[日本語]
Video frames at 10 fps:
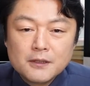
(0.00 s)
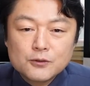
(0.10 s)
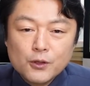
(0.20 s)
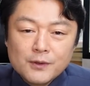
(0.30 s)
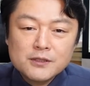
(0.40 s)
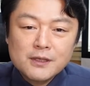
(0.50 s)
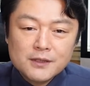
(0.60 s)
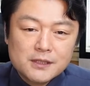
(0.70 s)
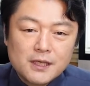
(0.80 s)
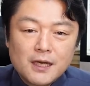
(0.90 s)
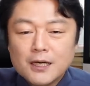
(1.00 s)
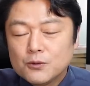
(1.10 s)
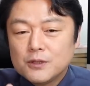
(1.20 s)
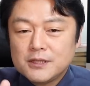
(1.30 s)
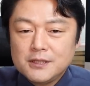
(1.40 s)
それはすなわち羽
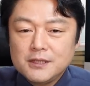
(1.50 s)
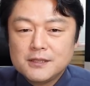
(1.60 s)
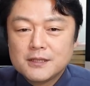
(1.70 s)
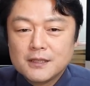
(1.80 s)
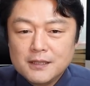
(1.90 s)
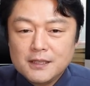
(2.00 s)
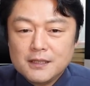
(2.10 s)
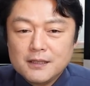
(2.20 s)
鳥慎一さんに